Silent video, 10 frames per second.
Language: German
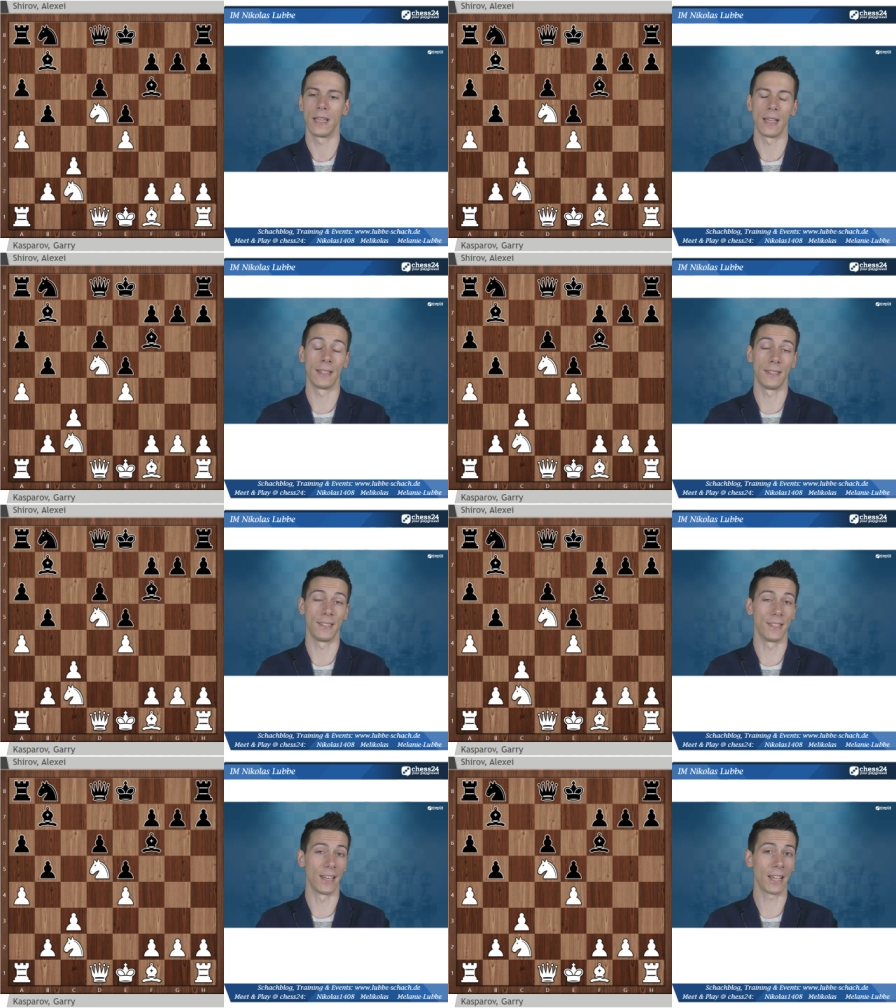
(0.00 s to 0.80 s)
es ist
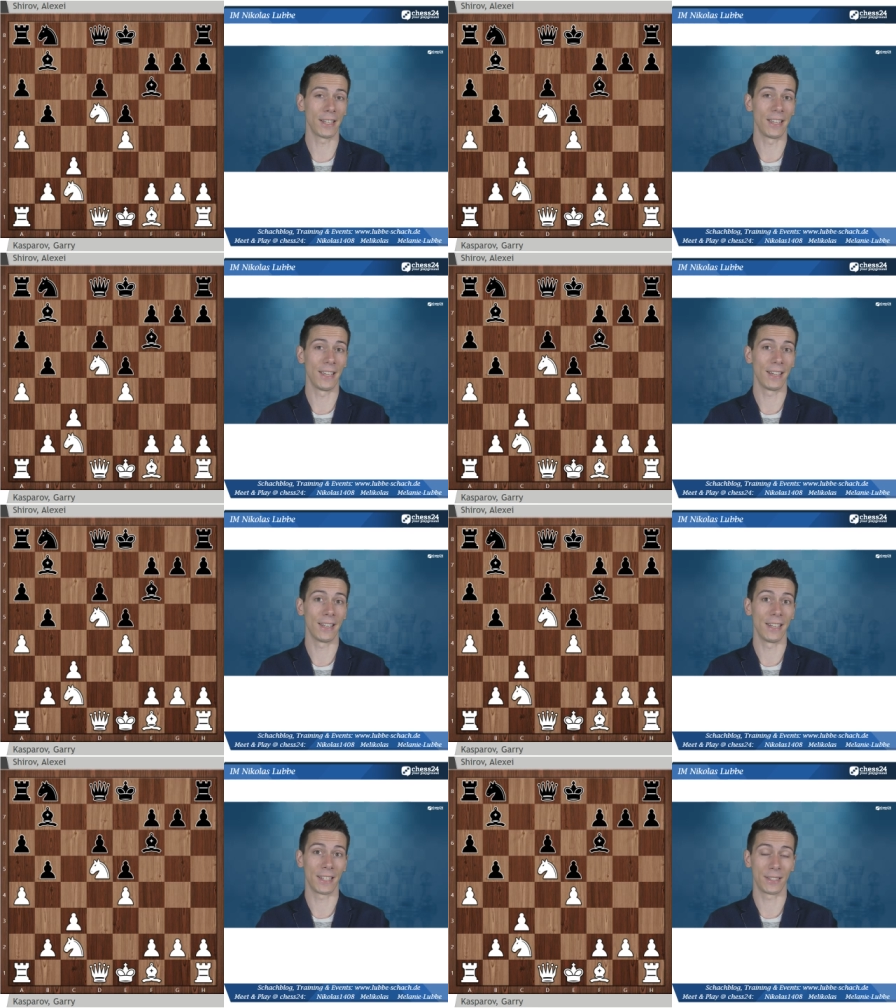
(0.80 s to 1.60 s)
lange her,
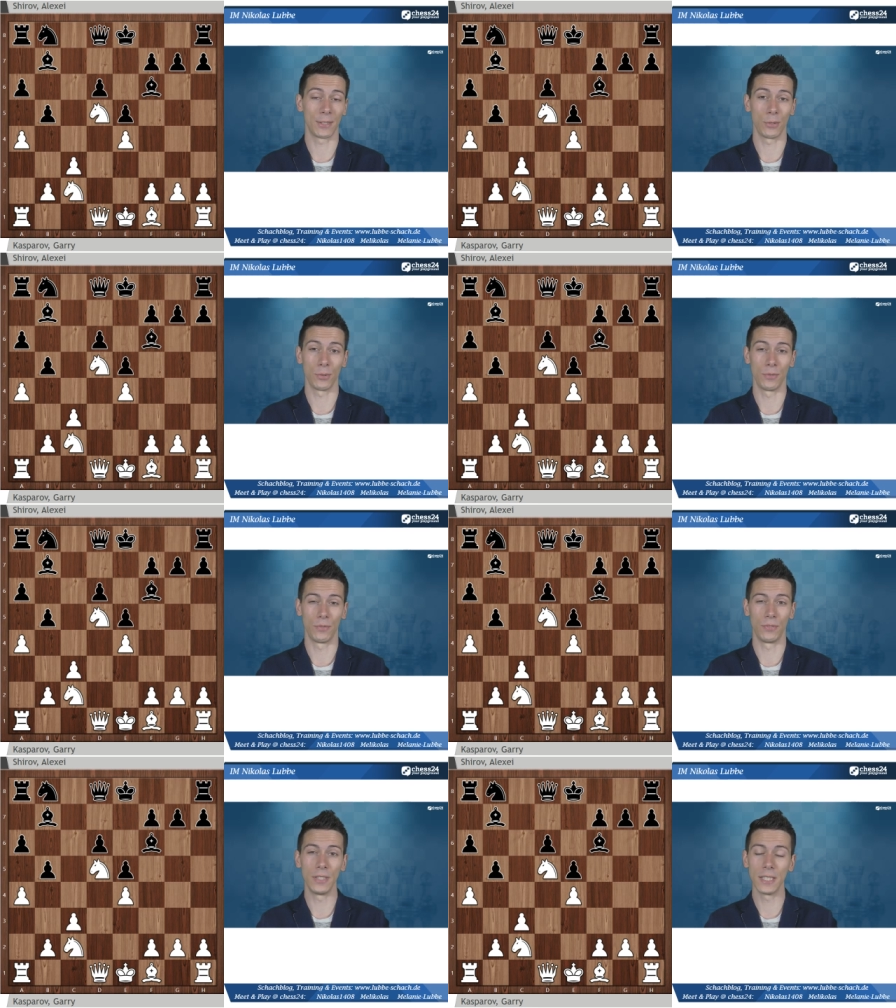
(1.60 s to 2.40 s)
Lektion
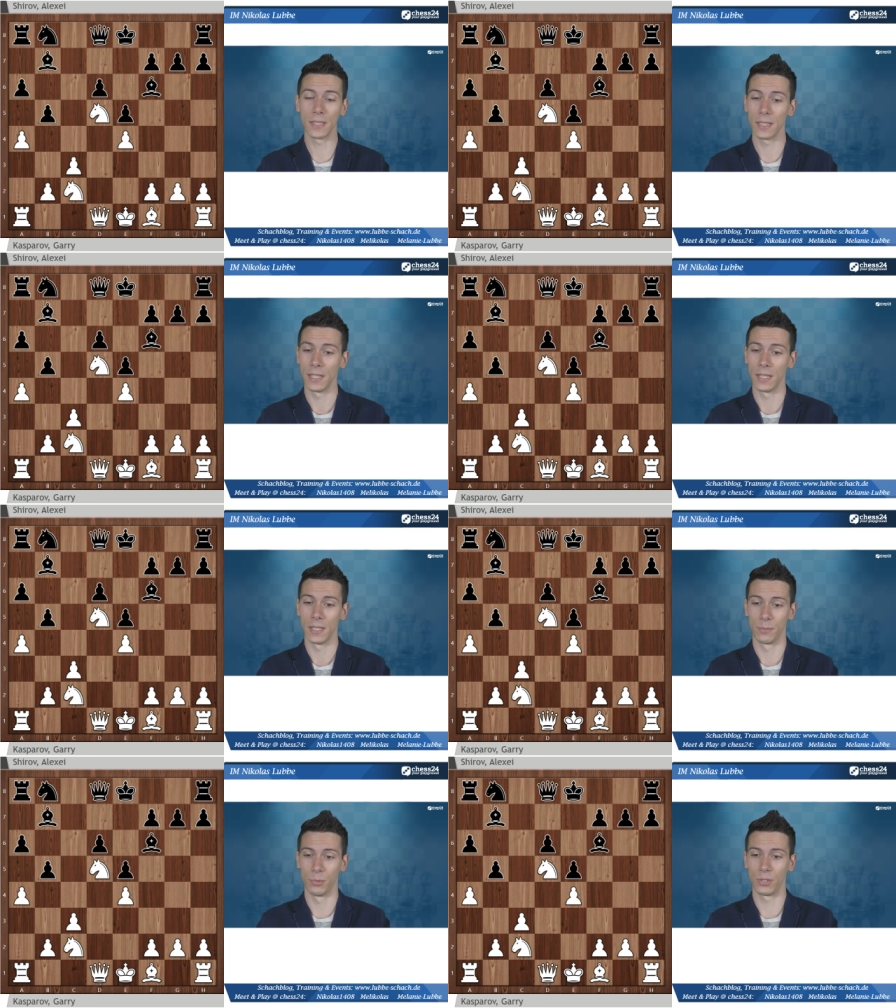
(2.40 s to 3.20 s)
4
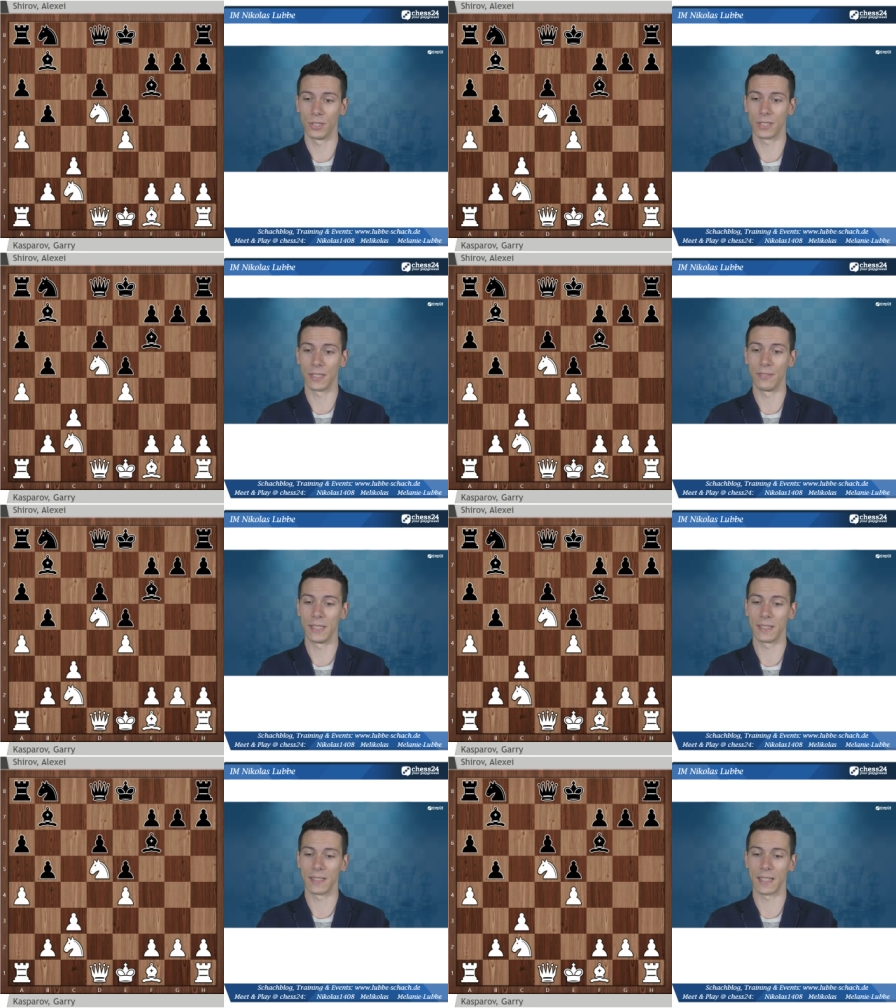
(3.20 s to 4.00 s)
müsste es
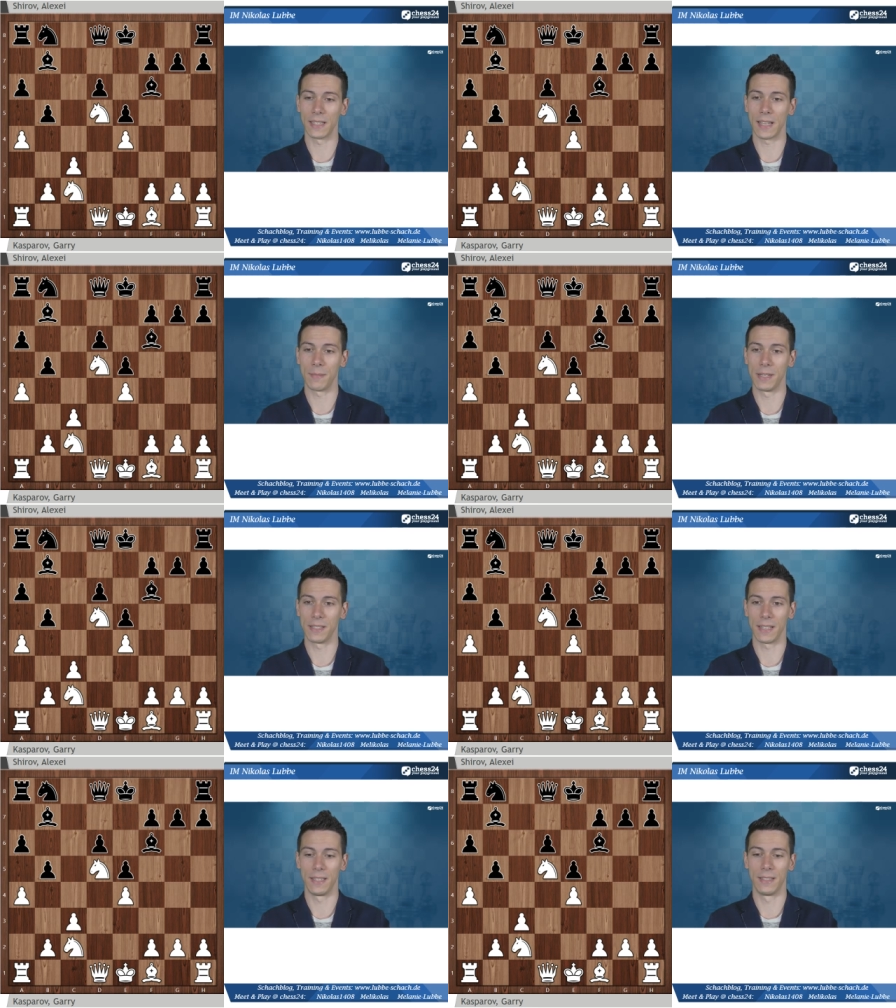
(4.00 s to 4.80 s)
gewesen sein, damals
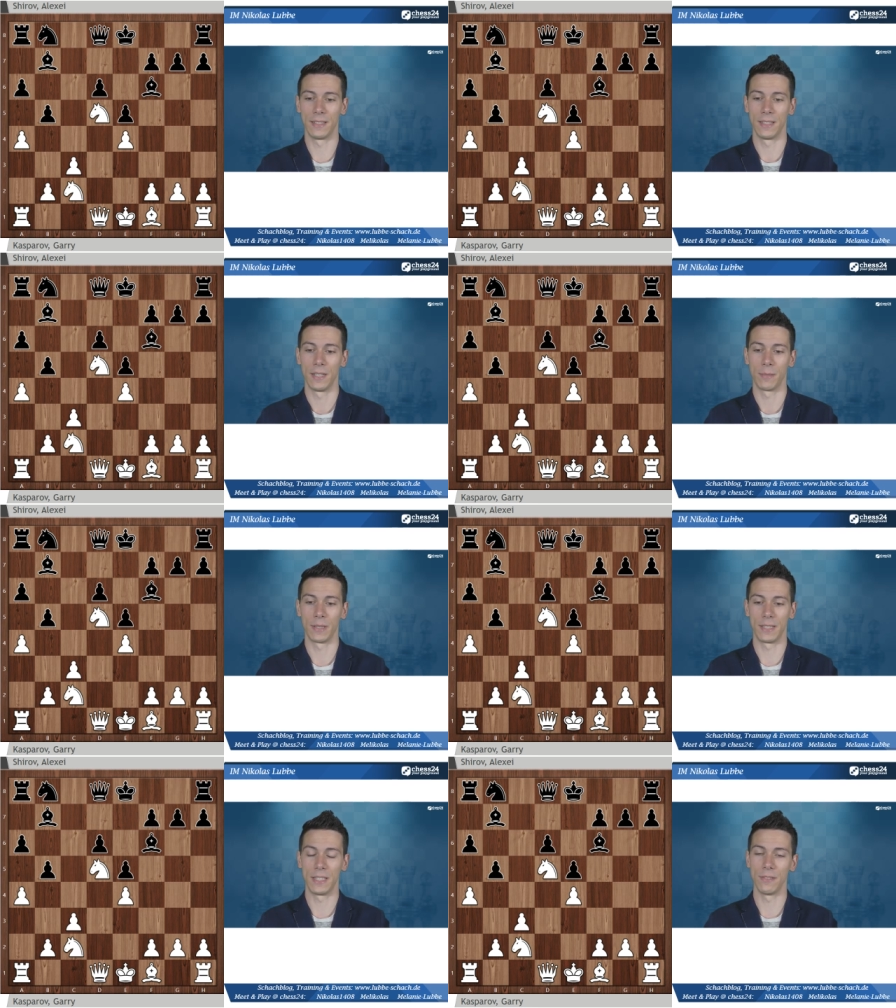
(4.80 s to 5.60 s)
eine
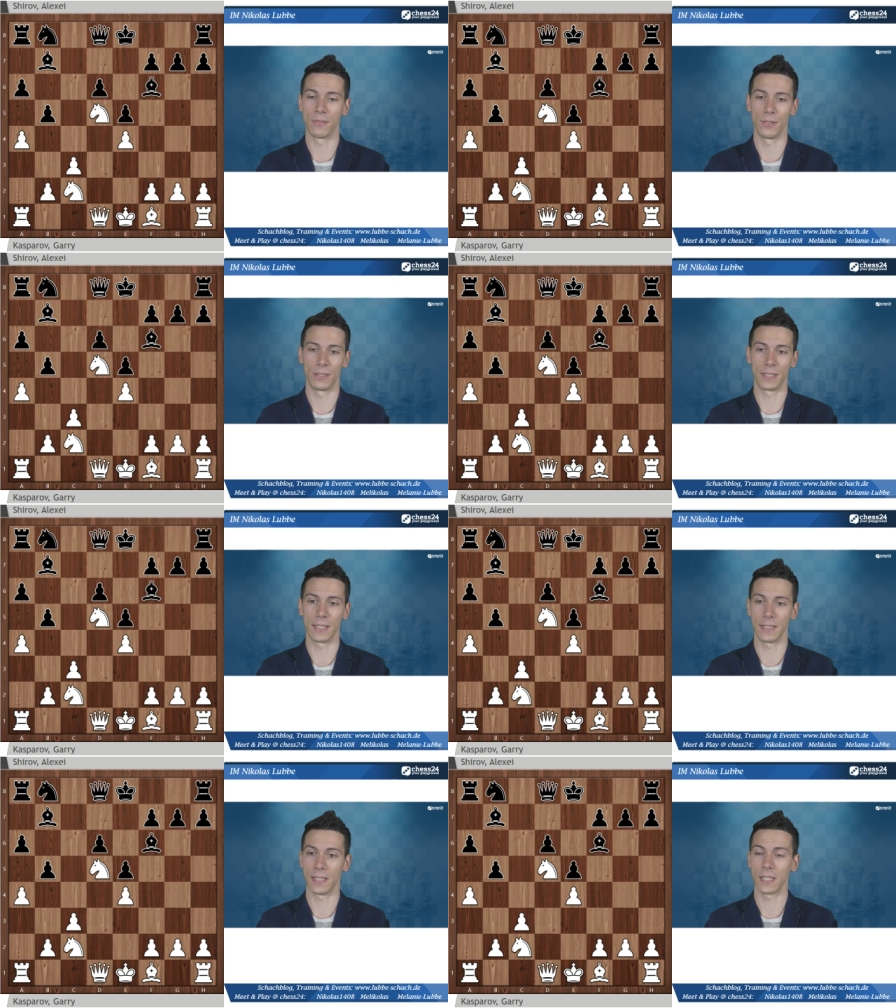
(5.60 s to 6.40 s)
Partie von
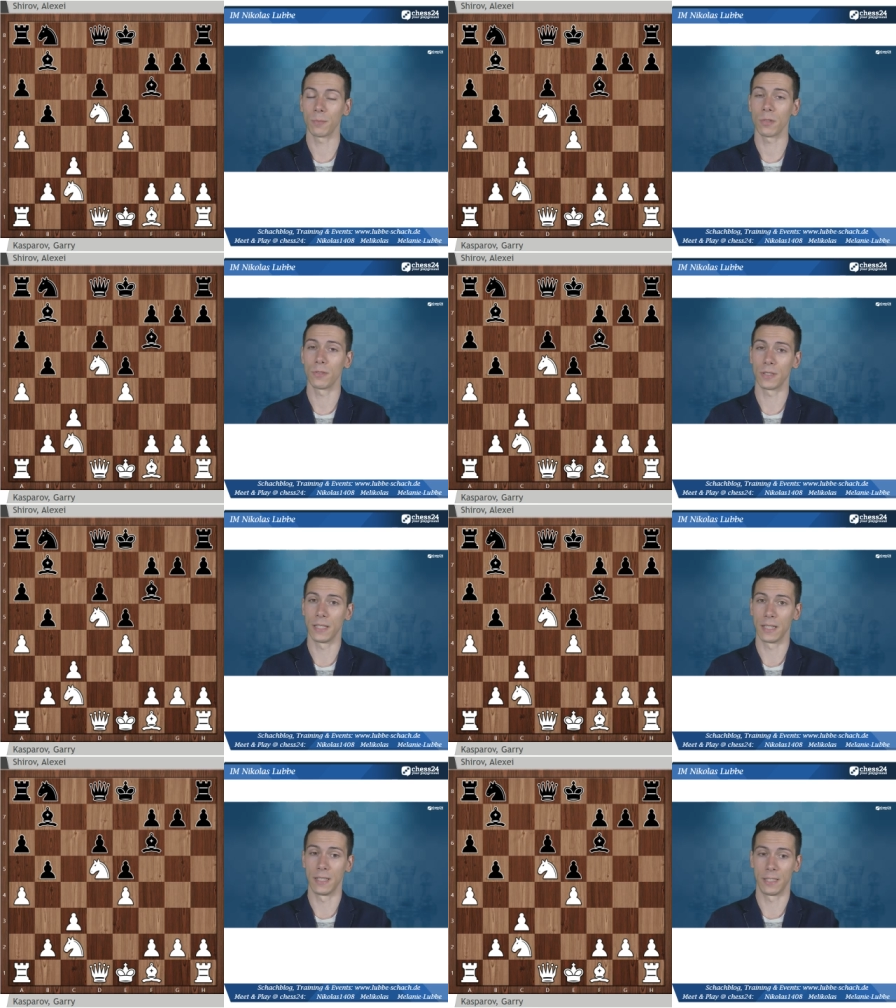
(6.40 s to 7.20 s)
Gary Kasparov gegen
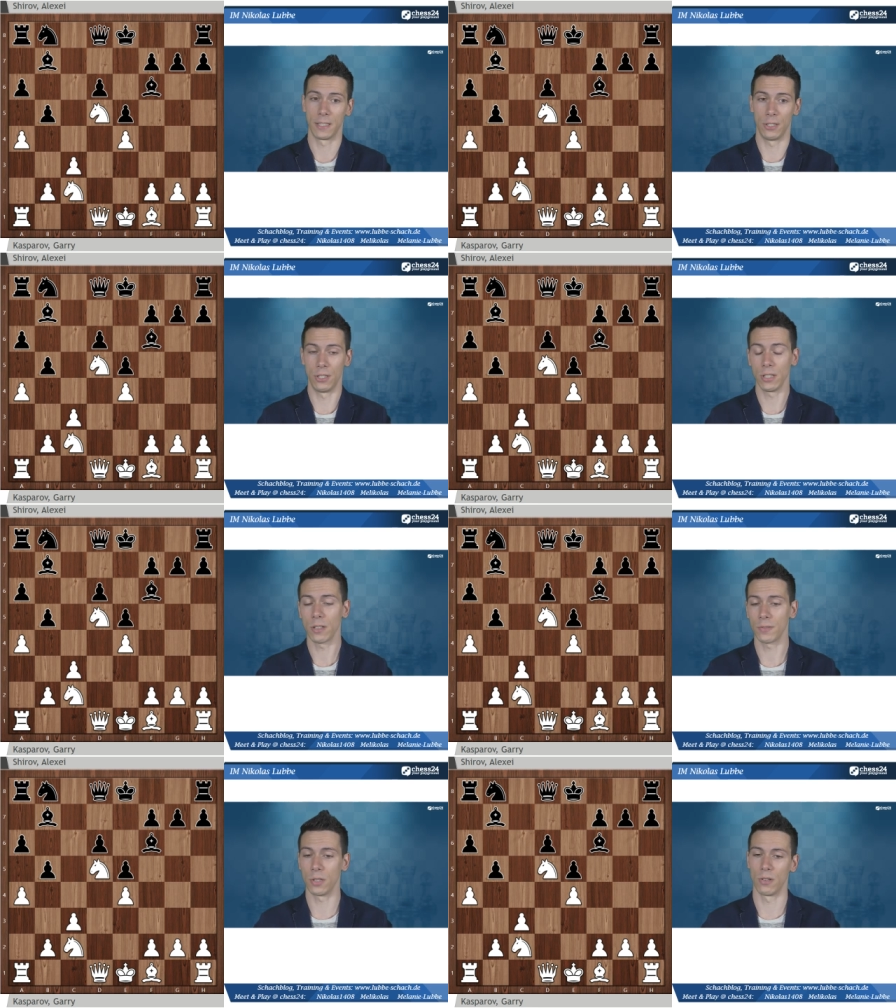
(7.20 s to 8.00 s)
Alexei
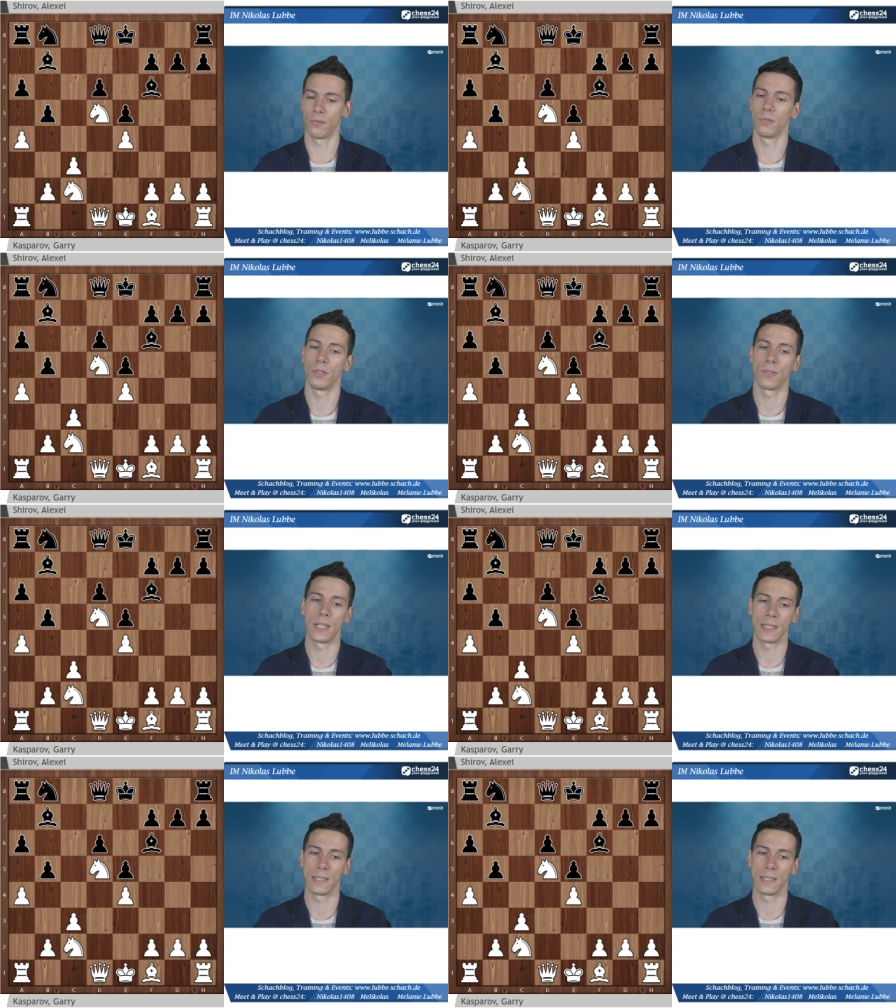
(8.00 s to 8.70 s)
Schirov. Die Eröffnungsphase